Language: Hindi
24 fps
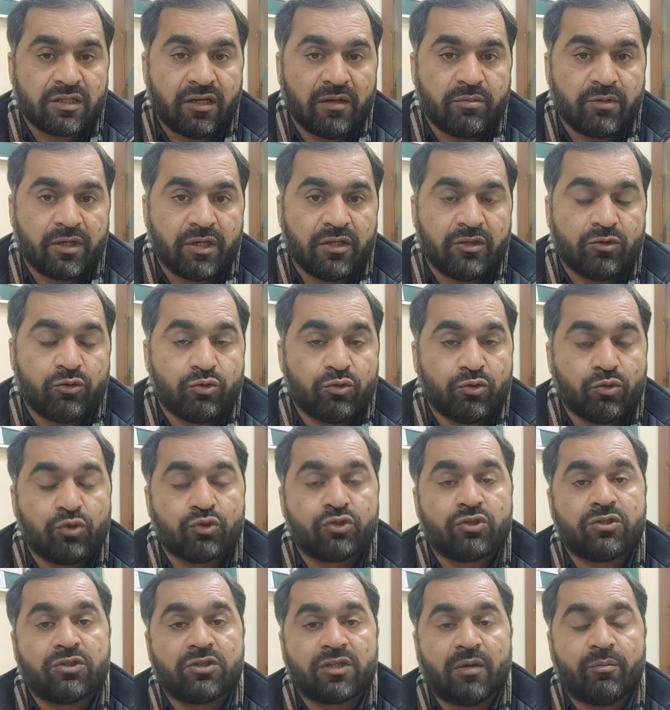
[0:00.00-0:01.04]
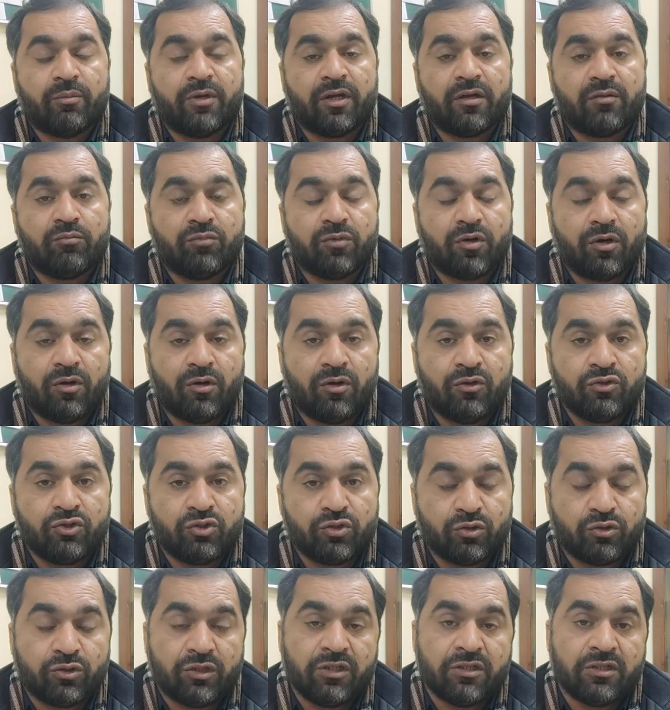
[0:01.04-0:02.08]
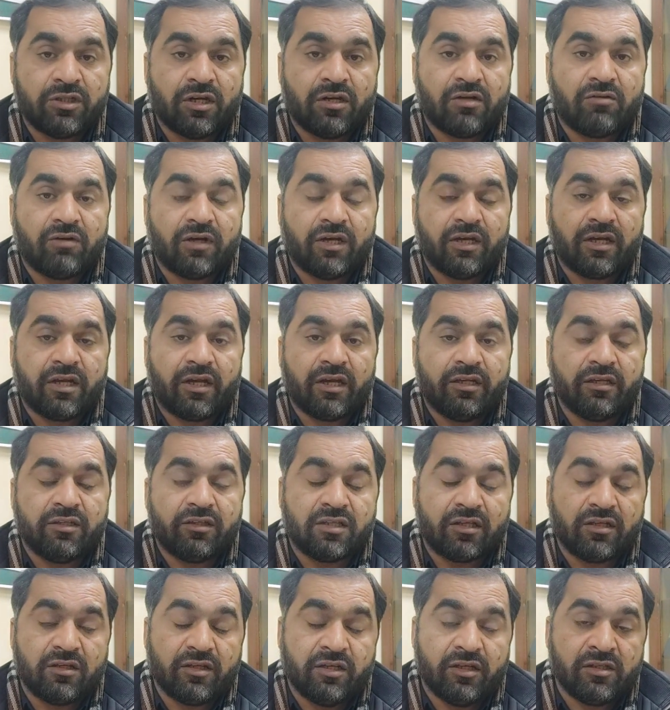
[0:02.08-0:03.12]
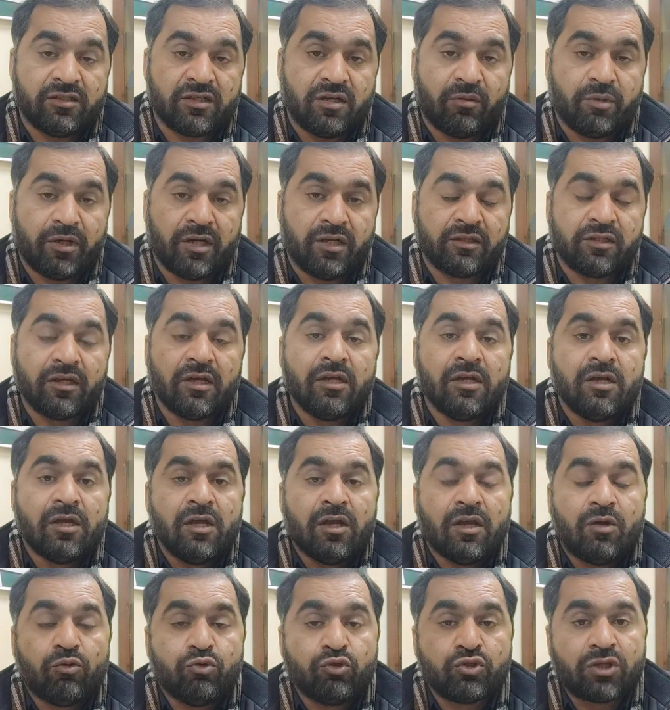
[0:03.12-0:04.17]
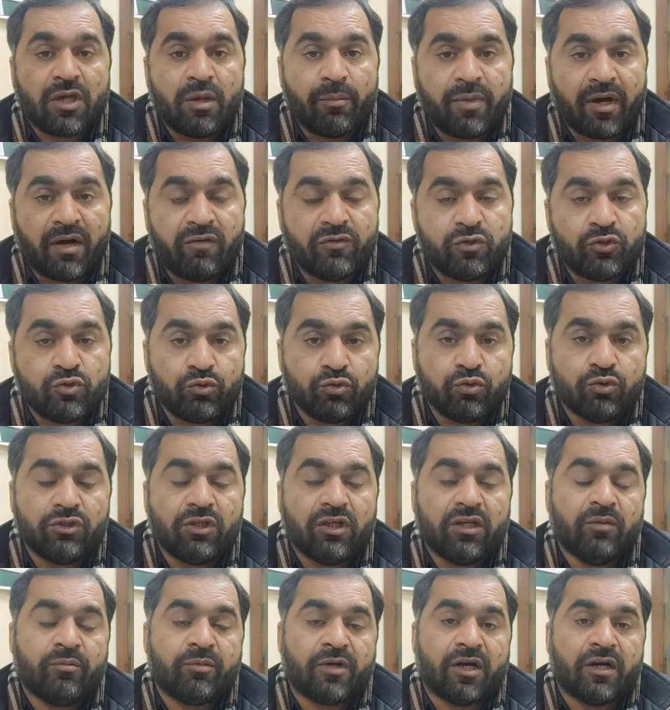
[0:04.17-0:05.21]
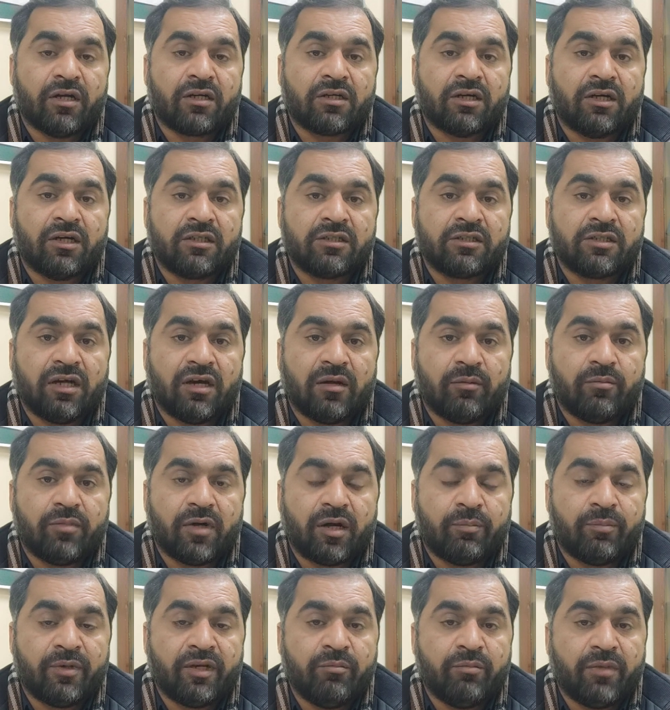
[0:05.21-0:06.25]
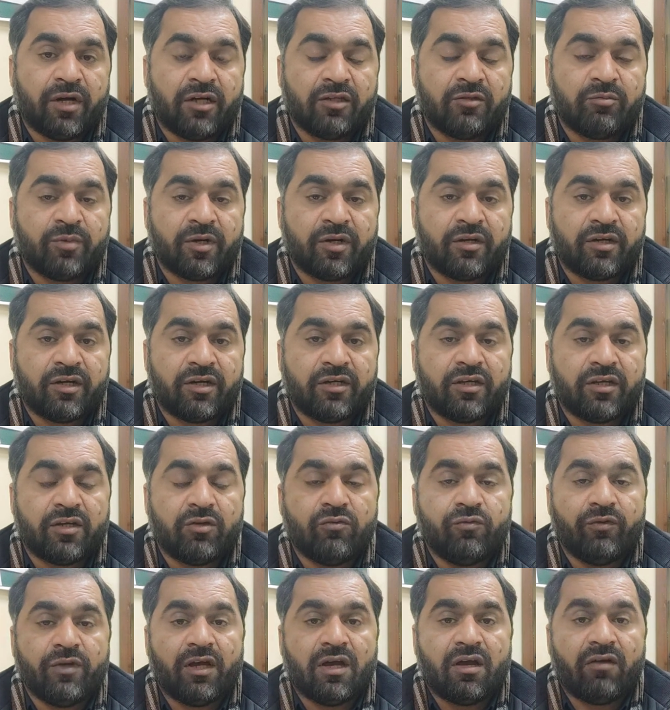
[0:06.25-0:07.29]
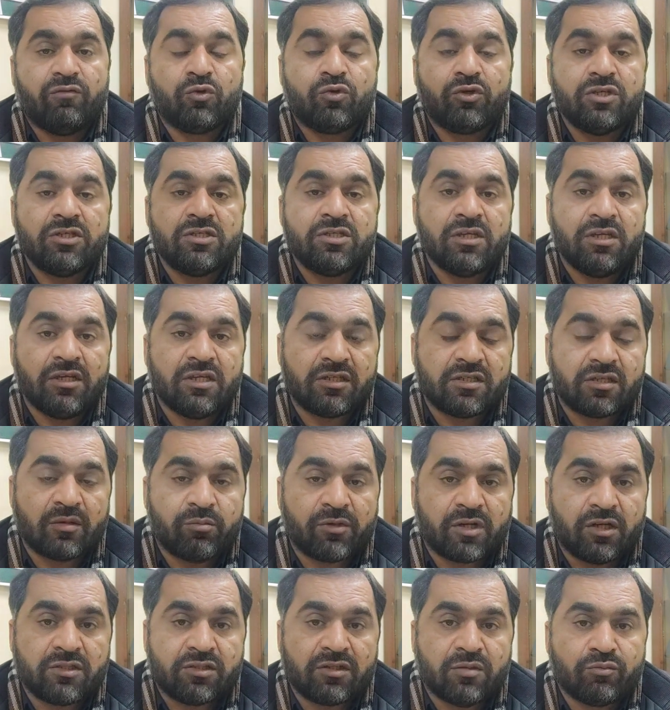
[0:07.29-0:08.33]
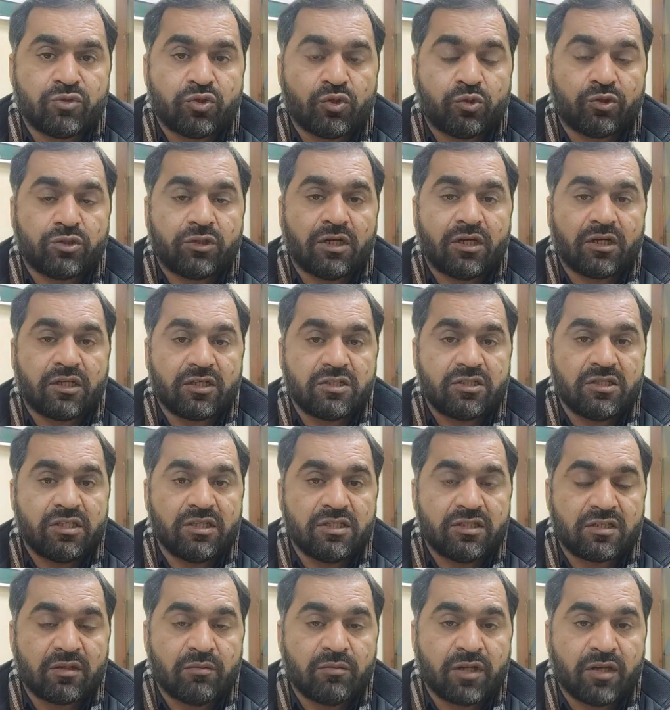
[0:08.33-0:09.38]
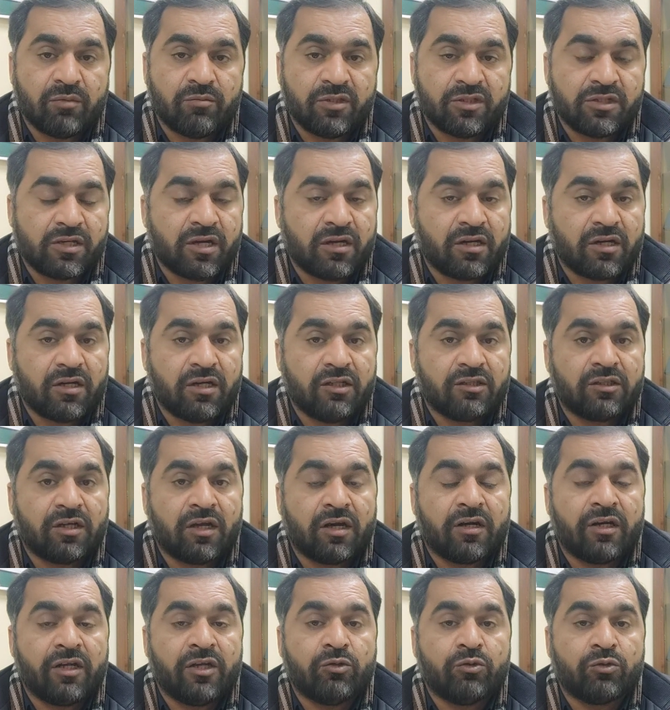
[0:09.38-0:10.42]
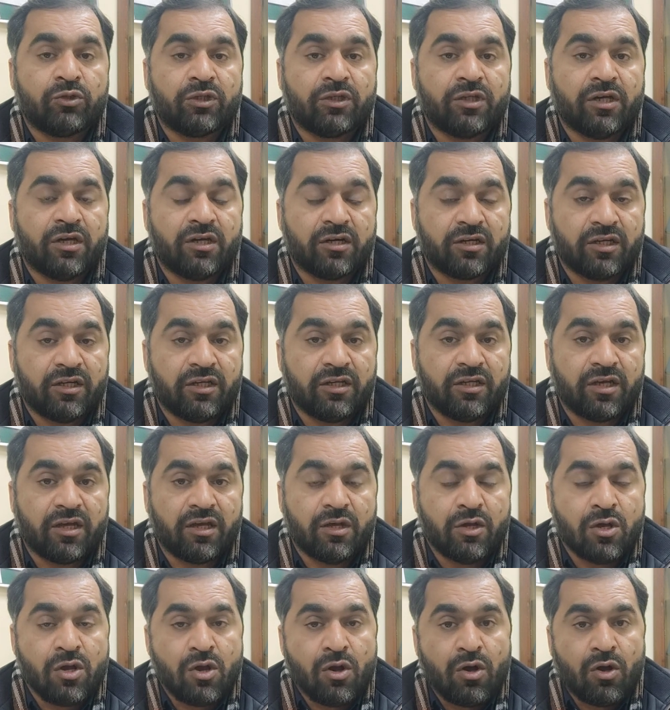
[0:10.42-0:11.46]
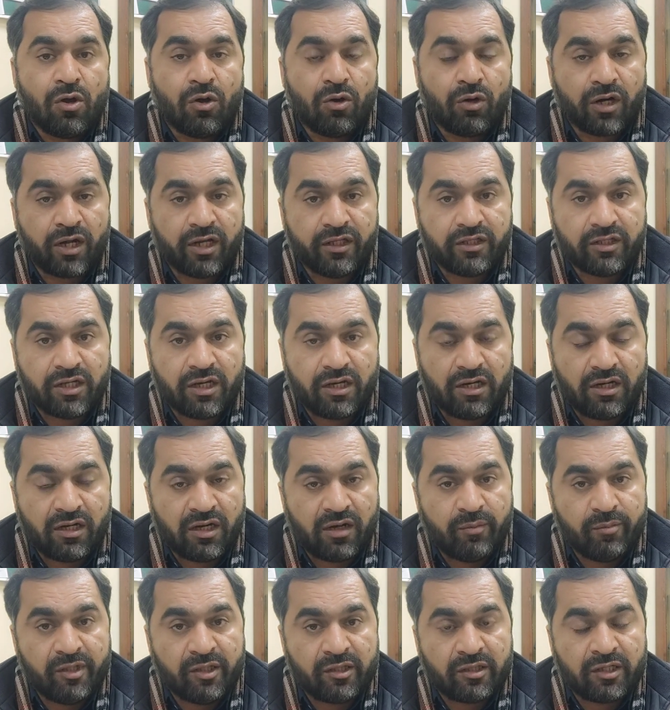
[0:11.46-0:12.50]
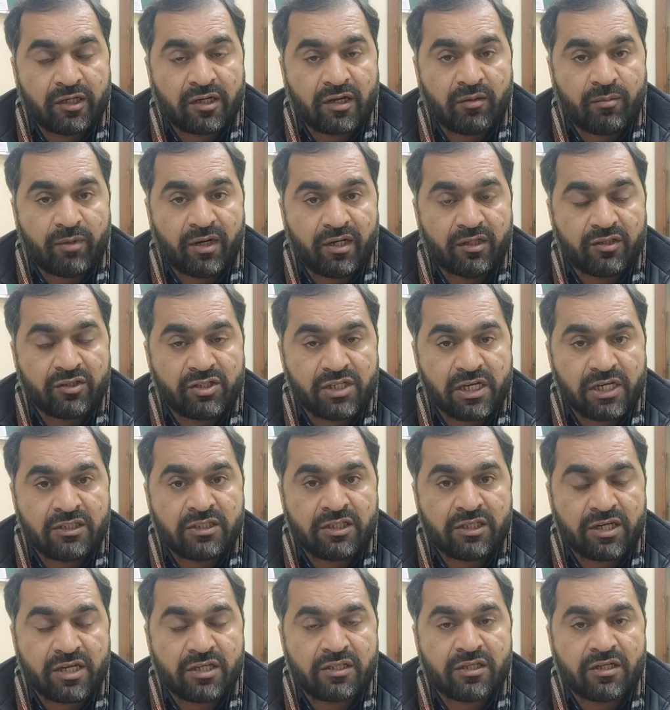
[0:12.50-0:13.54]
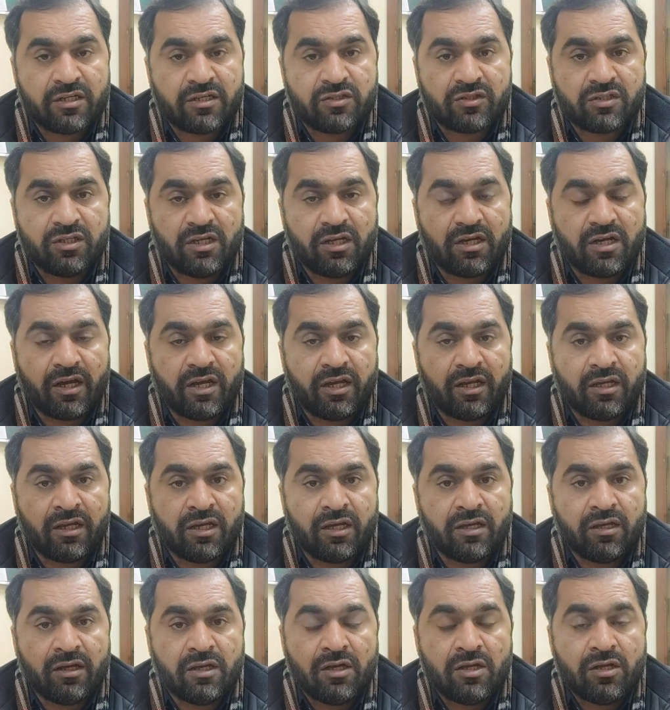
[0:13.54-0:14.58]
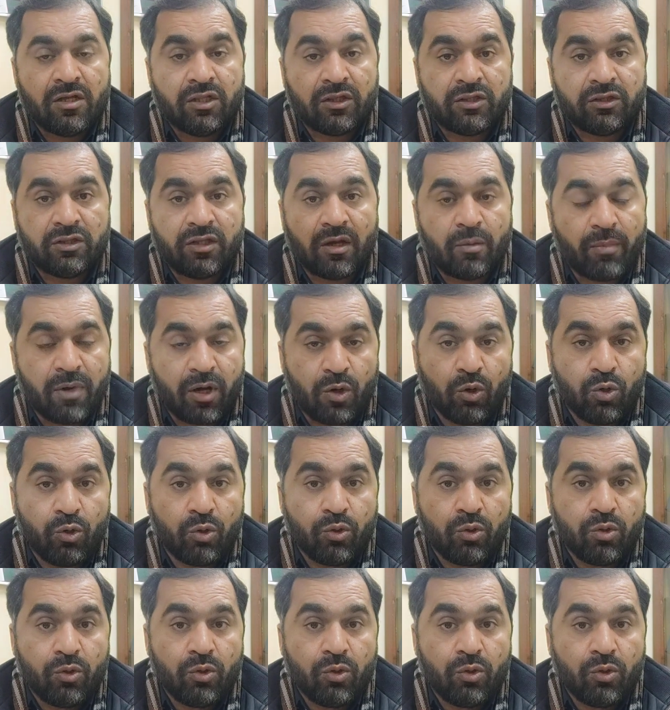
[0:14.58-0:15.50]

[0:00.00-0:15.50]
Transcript: साहब के दोस्त सबक ओन चौधरी से लगवाए गए इल्ज़ाम उसके बावजूद इमरान खान साहब अपनी बात पर डटे हुए हैं वो किसी किस्म का समझौता किसी किस्म के मजाक करने को तैयार नहीं है और आइंदा आम इंतबात जैसे जैसे नज़दीक आएंगे दबाओ